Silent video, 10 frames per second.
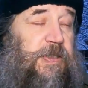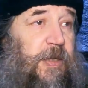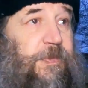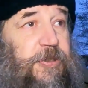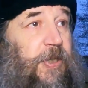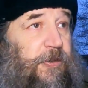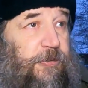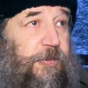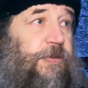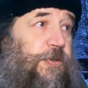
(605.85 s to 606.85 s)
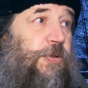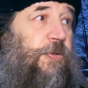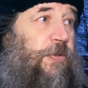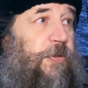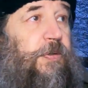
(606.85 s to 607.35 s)
сам знаю,
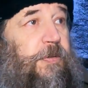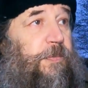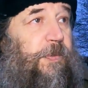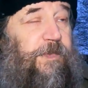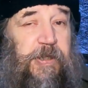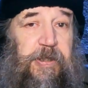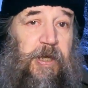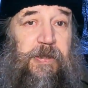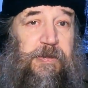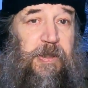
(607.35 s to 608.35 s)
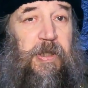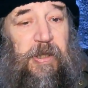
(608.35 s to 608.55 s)
что повлияет